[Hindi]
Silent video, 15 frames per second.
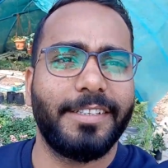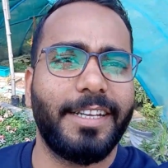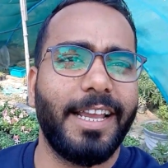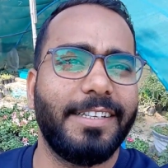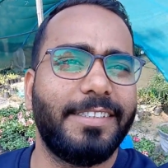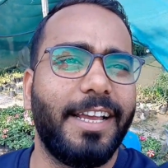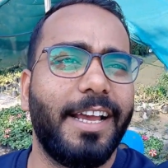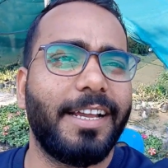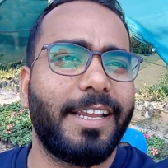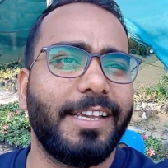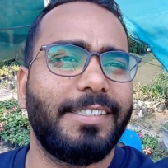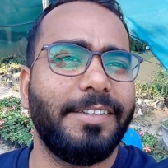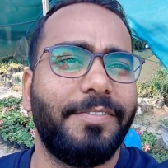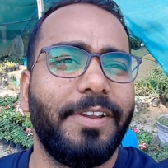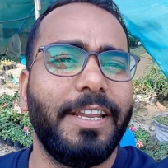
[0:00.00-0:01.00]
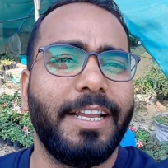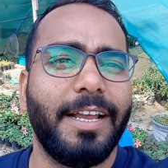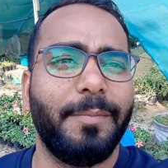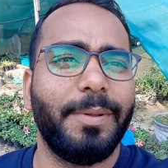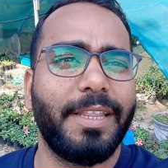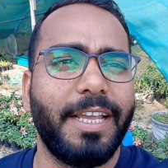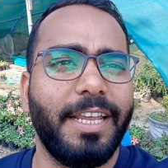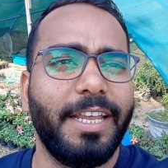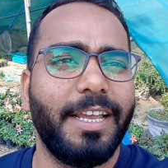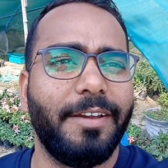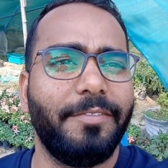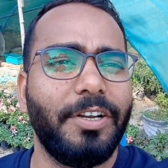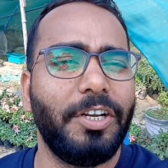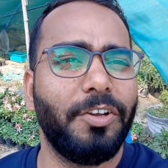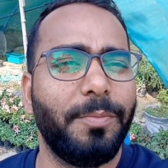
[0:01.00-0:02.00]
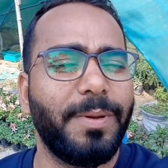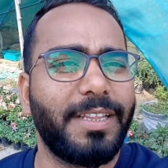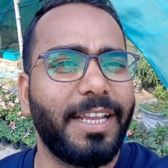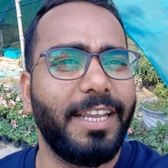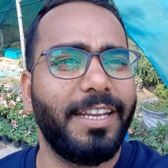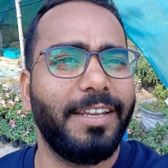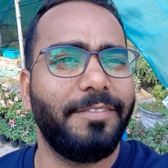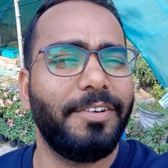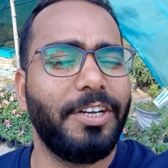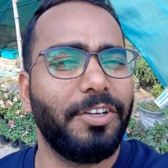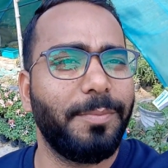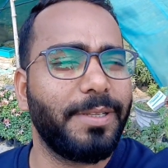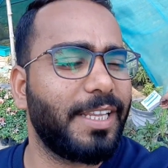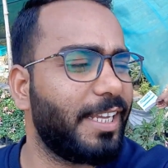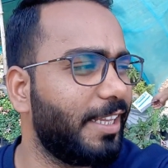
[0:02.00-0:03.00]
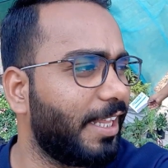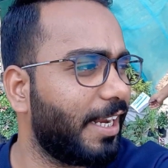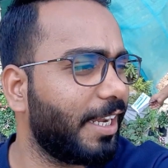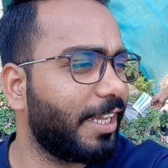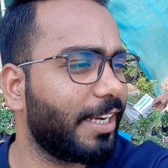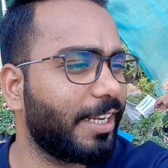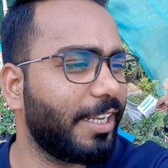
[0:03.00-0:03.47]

कैसा कैसी फीलिंग आप बताइए यहाँ वीडियो में बताइए ना वीडियो में बताइए इधर आकर